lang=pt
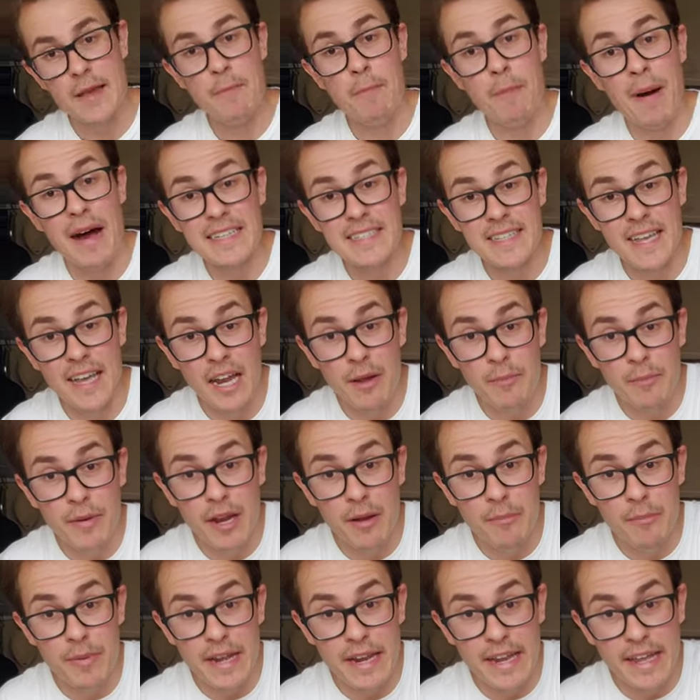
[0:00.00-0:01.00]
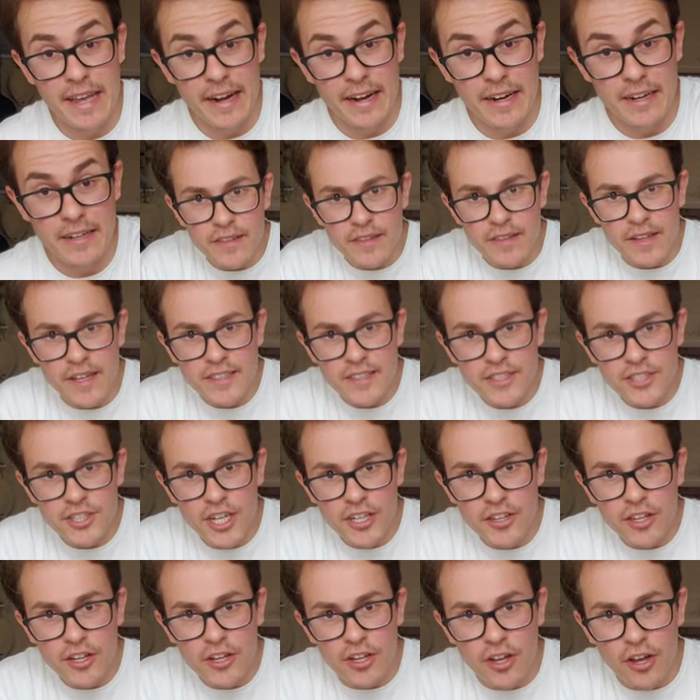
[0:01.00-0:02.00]
e passa ela pela peneira. Desse
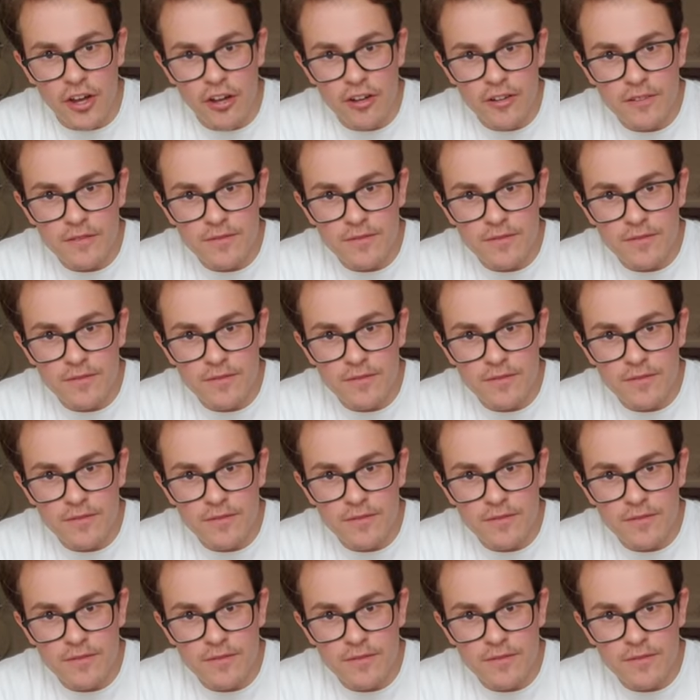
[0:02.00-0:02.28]
jeito aqui, ó.